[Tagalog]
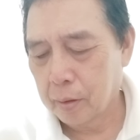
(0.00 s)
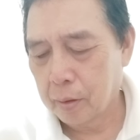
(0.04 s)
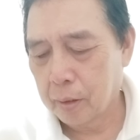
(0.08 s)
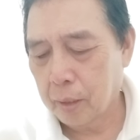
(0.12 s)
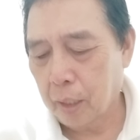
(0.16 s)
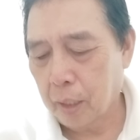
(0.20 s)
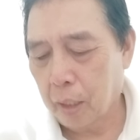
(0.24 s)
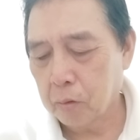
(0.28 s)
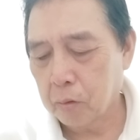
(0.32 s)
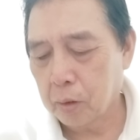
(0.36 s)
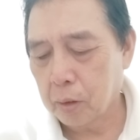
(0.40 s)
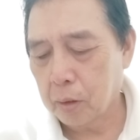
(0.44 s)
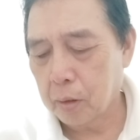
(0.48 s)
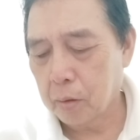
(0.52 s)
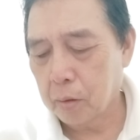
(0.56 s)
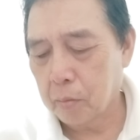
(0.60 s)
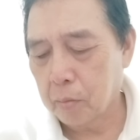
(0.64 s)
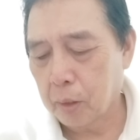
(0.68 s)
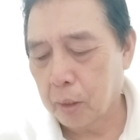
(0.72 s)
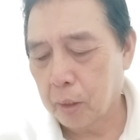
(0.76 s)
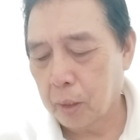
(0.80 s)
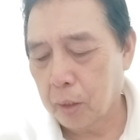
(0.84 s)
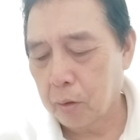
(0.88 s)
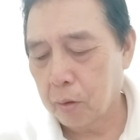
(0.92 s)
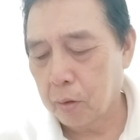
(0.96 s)
Shout.
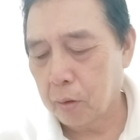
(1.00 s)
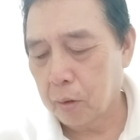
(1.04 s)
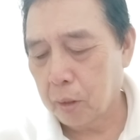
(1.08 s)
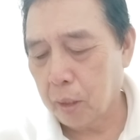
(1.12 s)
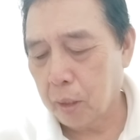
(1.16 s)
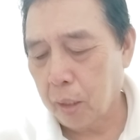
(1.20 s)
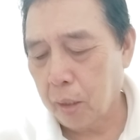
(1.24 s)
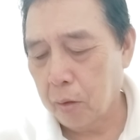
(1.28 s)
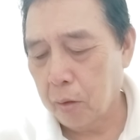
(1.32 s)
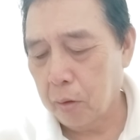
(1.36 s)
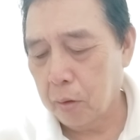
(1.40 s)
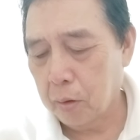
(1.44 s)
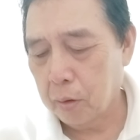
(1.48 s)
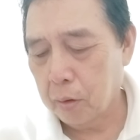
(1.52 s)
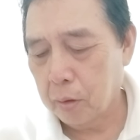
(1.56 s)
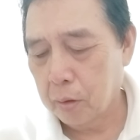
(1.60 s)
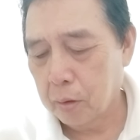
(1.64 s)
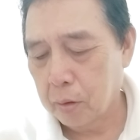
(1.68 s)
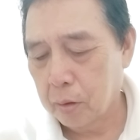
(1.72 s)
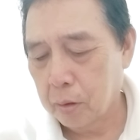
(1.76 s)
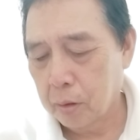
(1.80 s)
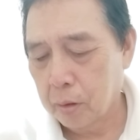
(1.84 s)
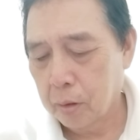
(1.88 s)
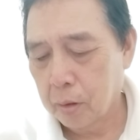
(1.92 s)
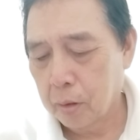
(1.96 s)
Mag-ano na tayo?
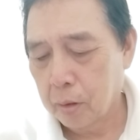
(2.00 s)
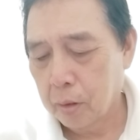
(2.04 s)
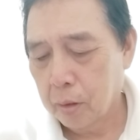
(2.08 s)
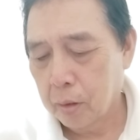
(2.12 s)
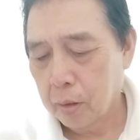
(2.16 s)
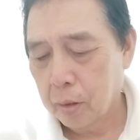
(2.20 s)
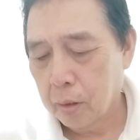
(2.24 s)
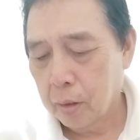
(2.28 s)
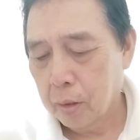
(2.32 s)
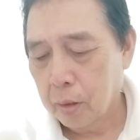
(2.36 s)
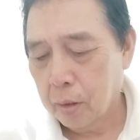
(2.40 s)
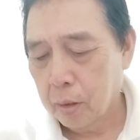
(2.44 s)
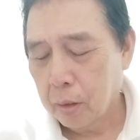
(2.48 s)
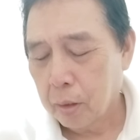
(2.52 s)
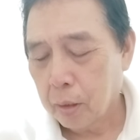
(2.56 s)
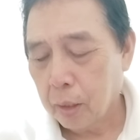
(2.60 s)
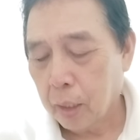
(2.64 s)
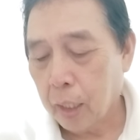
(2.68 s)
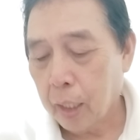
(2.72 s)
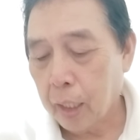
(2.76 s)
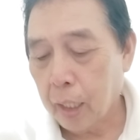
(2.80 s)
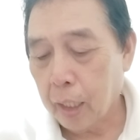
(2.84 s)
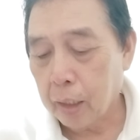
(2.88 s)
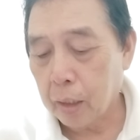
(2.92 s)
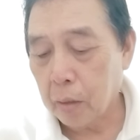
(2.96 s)

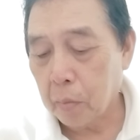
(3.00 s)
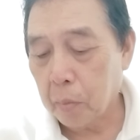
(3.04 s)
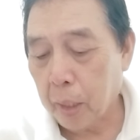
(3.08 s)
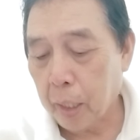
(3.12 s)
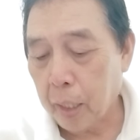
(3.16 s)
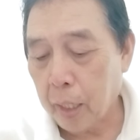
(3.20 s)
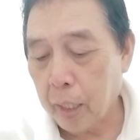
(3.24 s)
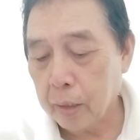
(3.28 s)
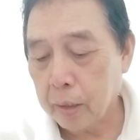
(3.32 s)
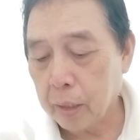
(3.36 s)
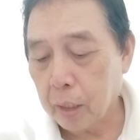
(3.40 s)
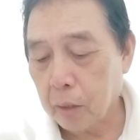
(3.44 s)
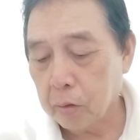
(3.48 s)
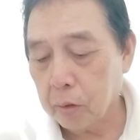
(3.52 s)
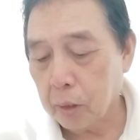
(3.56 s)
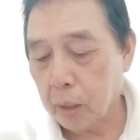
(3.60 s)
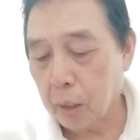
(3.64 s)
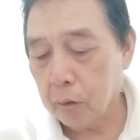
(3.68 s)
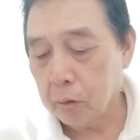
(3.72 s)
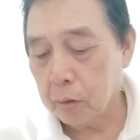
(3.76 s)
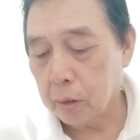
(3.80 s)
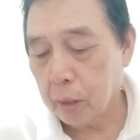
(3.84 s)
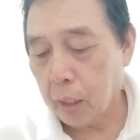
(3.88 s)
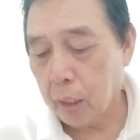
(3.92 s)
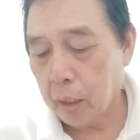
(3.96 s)
Kalat ni Baya, shout
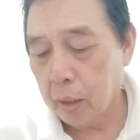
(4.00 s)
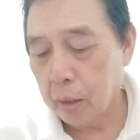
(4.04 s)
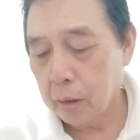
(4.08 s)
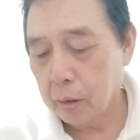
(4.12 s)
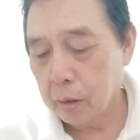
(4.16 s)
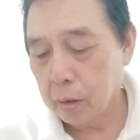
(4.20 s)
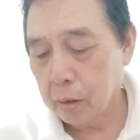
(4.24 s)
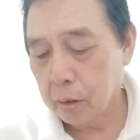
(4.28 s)
out ah.